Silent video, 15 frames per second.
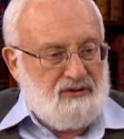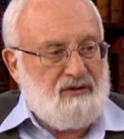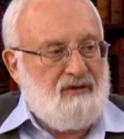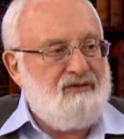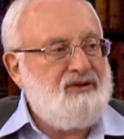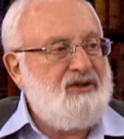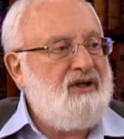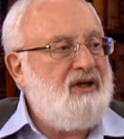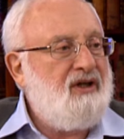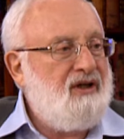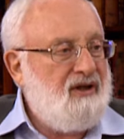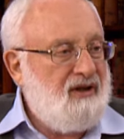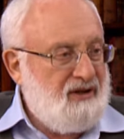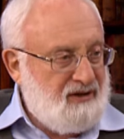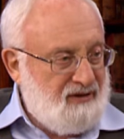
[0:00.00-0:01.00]
но все
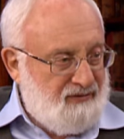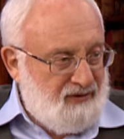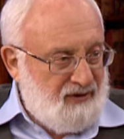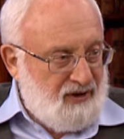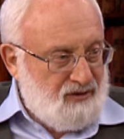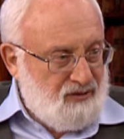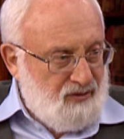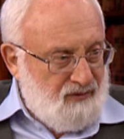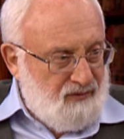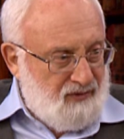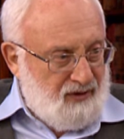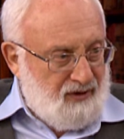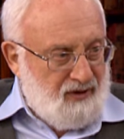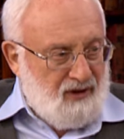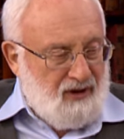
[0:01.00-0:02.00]
эти
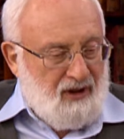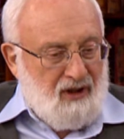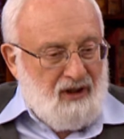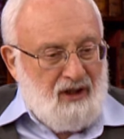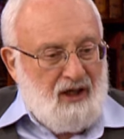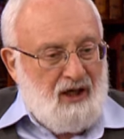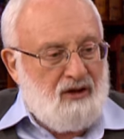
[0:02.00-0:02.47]
философии да.